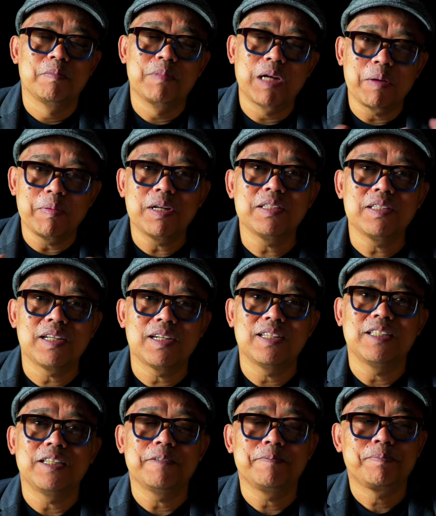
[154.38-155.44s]
Bagaimana
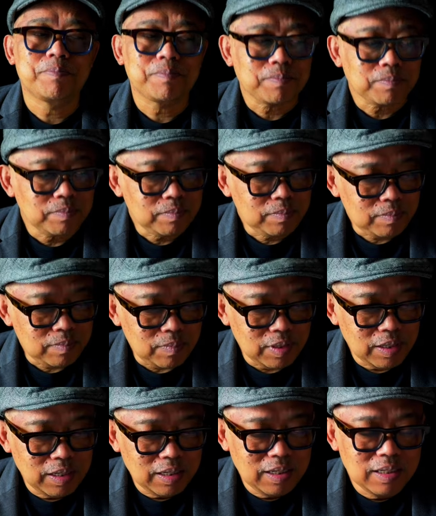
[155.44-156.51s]
caranya?
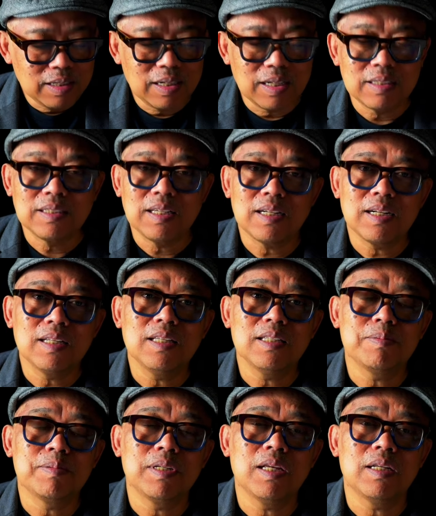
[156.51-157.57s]
Nah, caranya
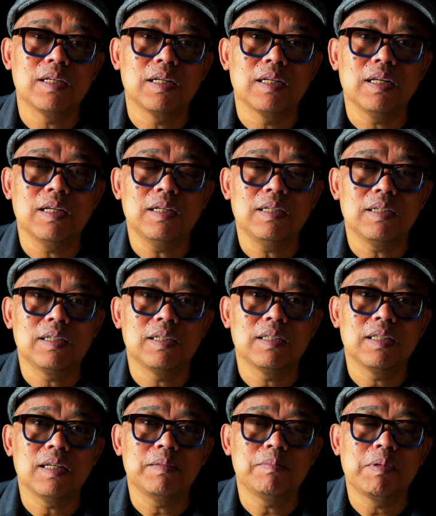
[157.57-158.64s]
sebenarnya adalah
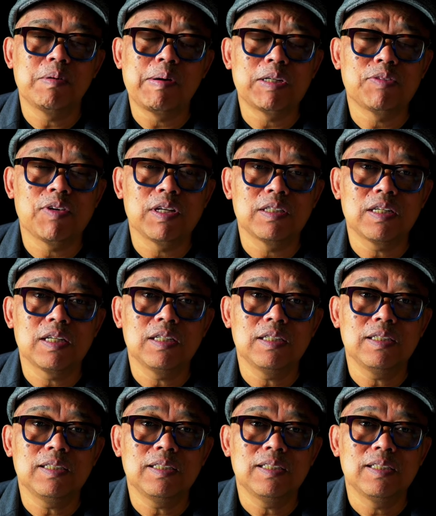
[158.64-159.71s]
kita
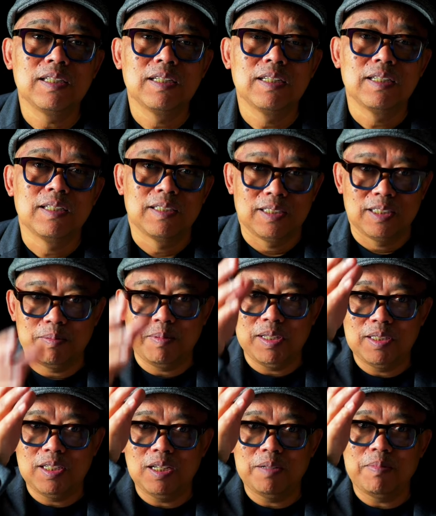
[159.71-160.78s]
memanfaatkan
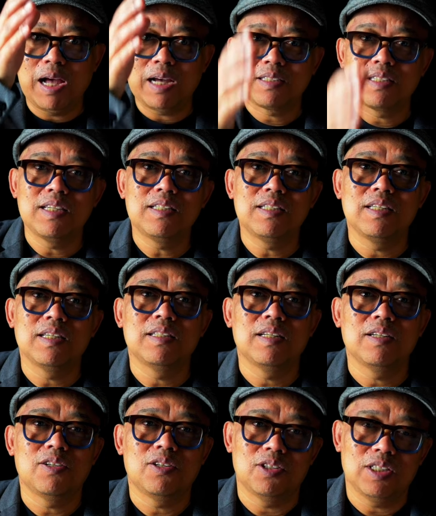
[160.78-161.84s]
semacam aksis ya,
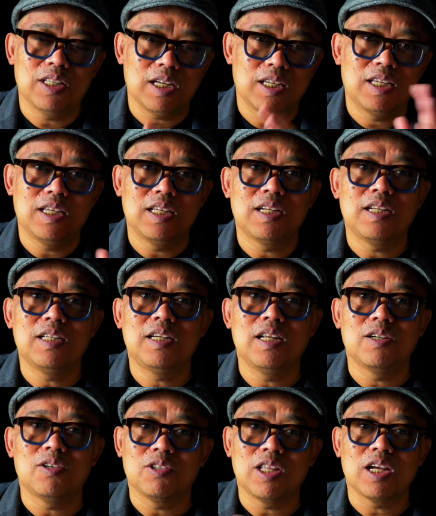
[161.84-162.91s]
otak kiri
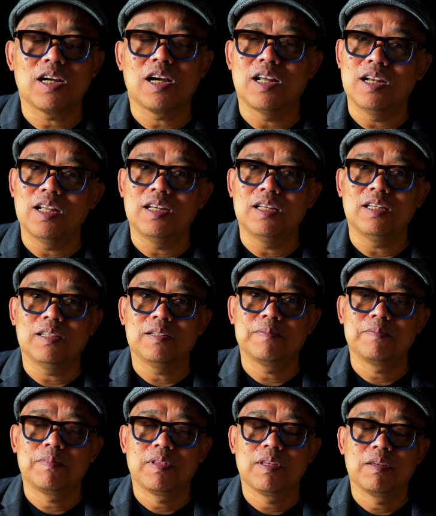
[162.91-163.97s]
dan otak kanan.
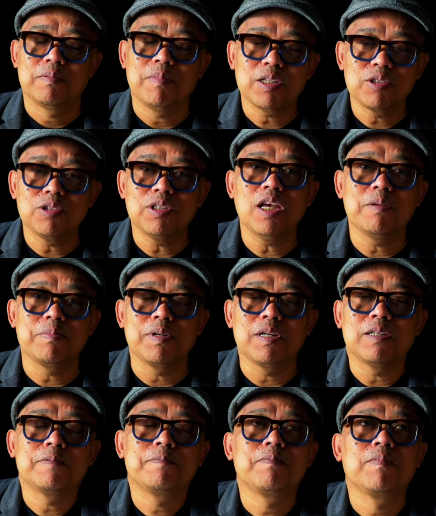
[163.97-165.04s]
Maksudnya
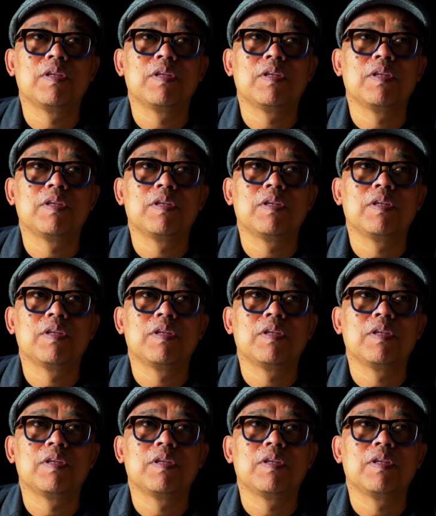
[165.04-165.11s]
apa?